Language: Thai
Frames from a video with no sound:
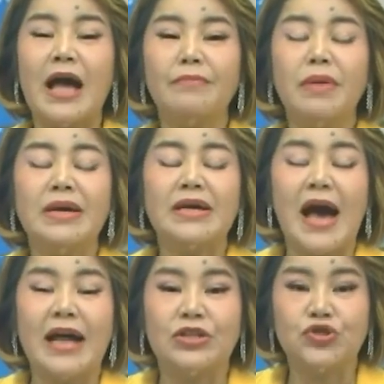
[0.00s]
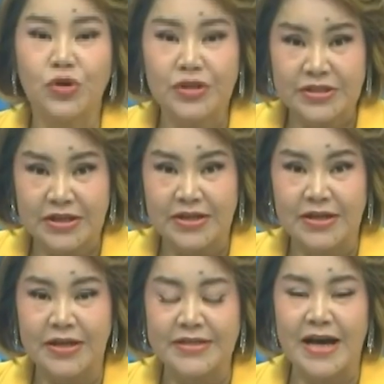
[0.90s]
ถ้าไม่มีการชดเช
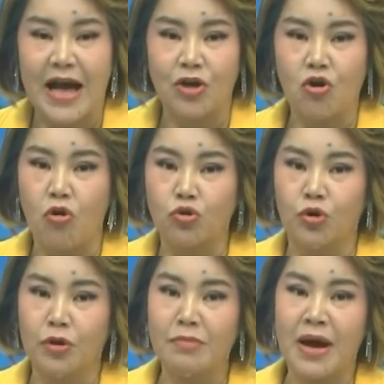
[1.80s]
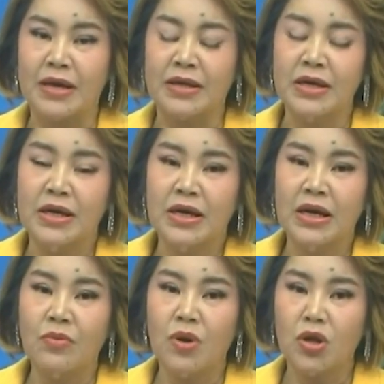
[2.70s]
ยจากกองทุนน้ำมัน
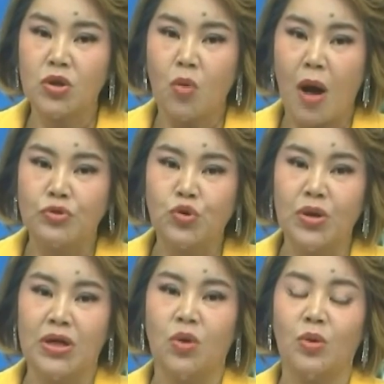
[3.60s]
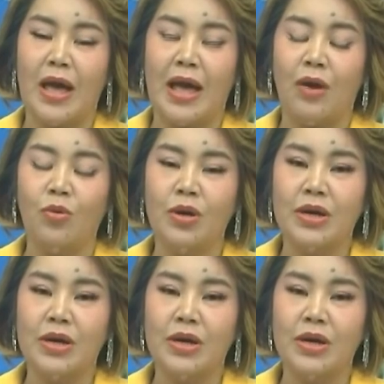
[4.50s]
หรือว่าลดความช่วยเหลือลงแล้ว